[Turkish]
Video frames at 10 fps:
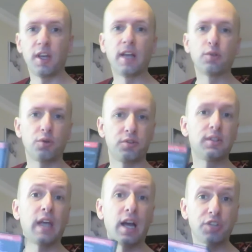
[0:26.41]
The
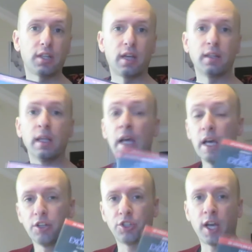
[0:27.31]
Exorcist gerçekten
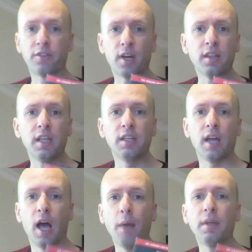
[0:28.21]
şeytanla
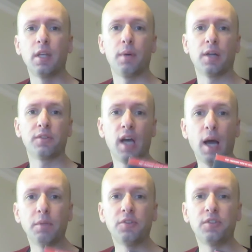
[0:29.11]
ilgili hem edebiyatta
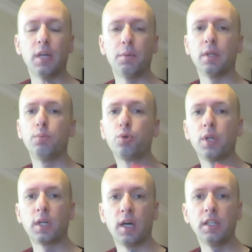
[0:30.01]
hem de sinemada
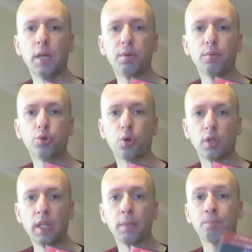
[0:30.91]
bugüne kadar yapılmış
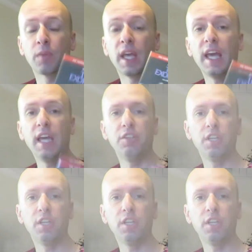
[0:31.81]
olan en